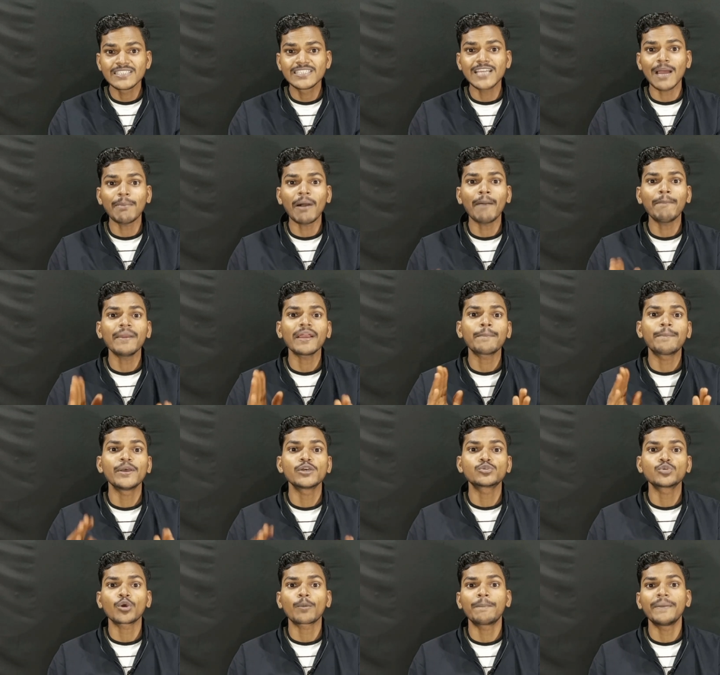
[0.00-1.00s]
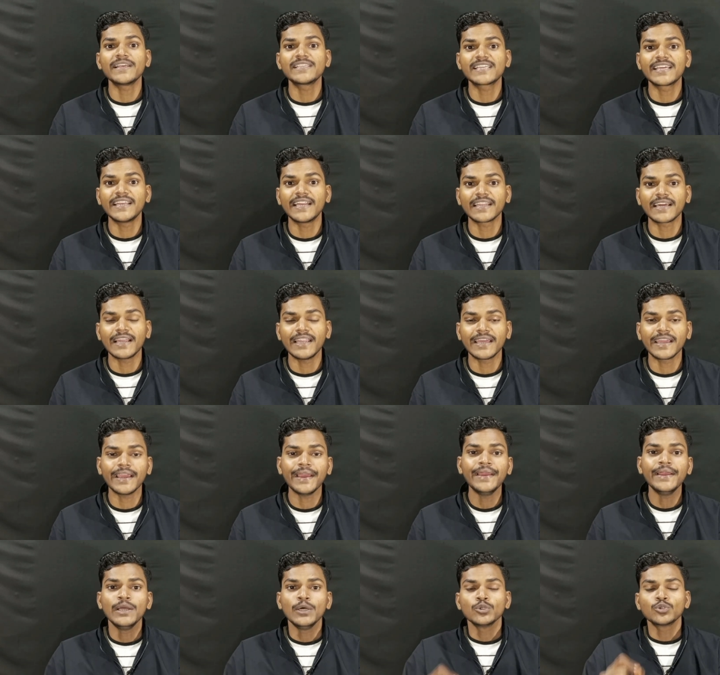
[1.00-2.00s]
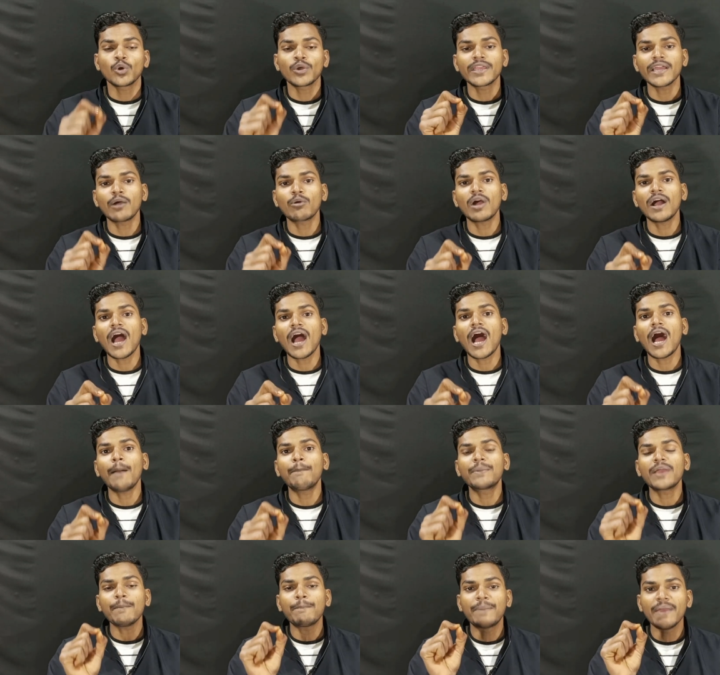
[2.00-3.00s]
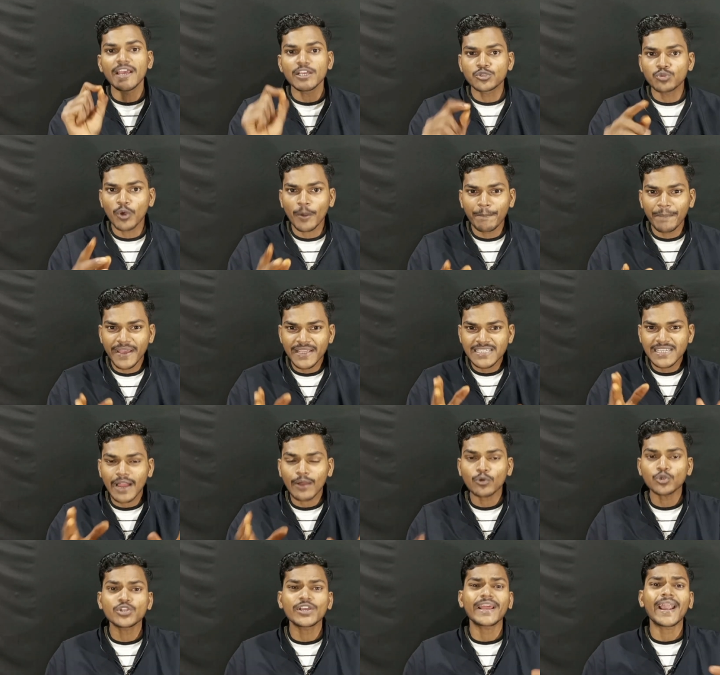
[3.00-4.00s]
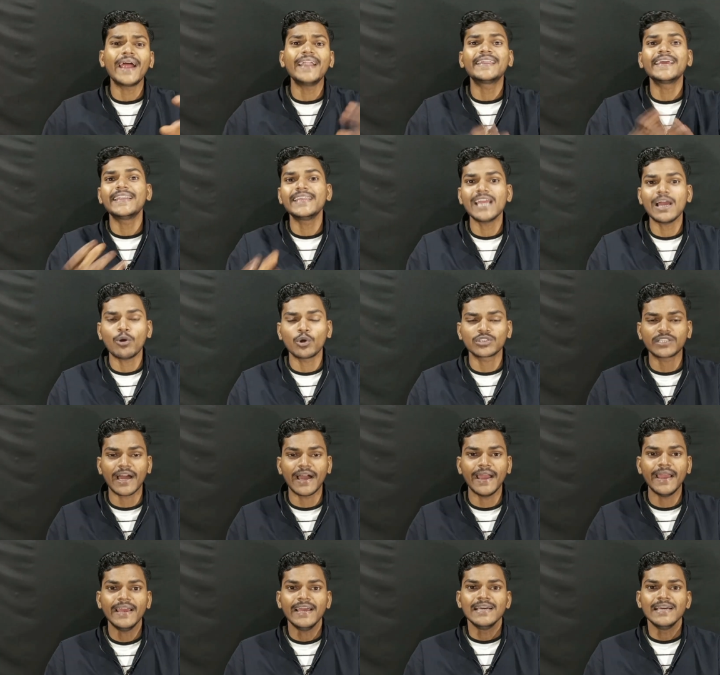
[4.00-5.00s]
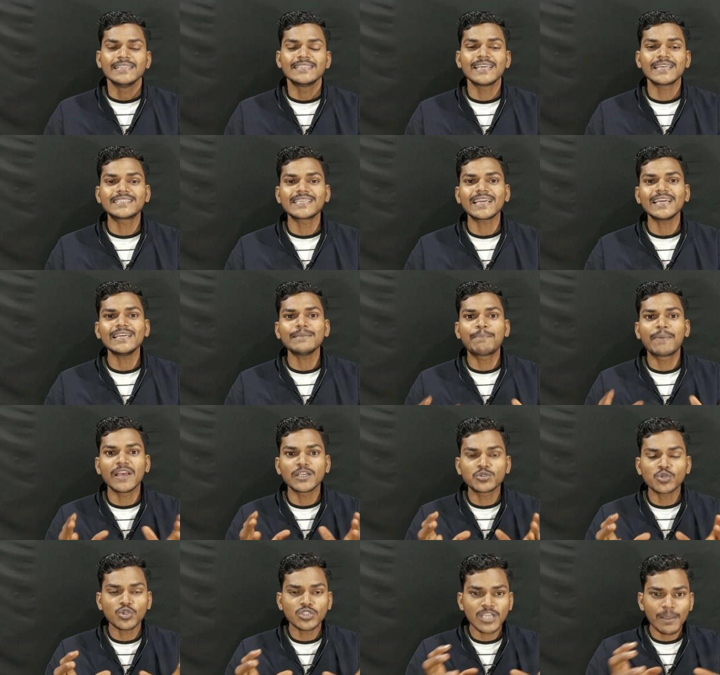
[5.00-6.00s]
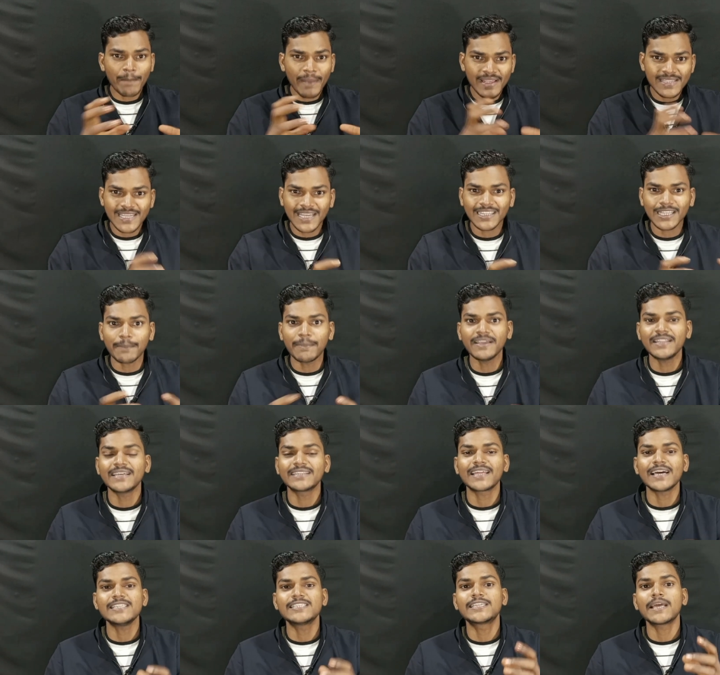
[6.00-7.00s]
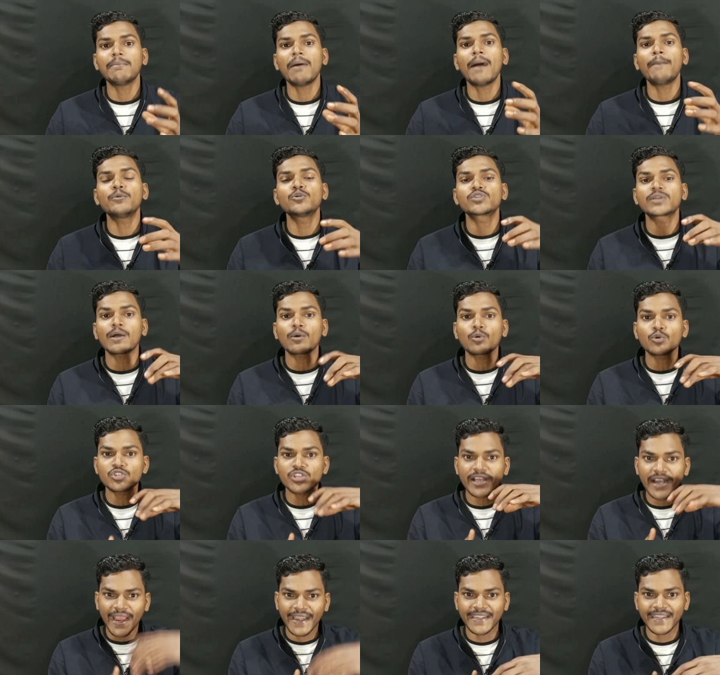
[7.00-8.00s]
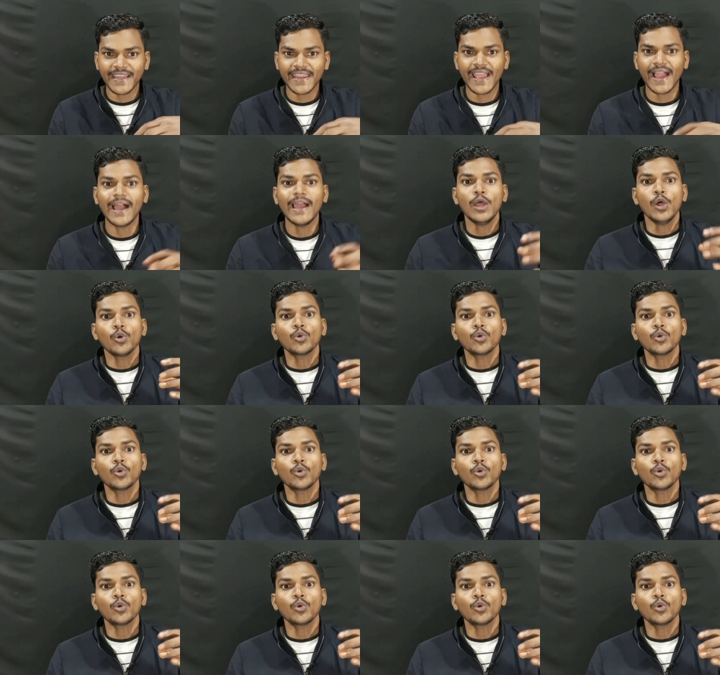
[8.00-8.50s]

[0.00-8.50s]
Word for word: जब आप एक फेसबुक पेज क्रिएट कर लेंगे तो क्या होगा आपके फेसबुक पेज का कुछ क्राइटेरिया होता है जैसे कि फेसबुक से पैसा तभी देता है जब आप उसका कुछ क्राइटेरिया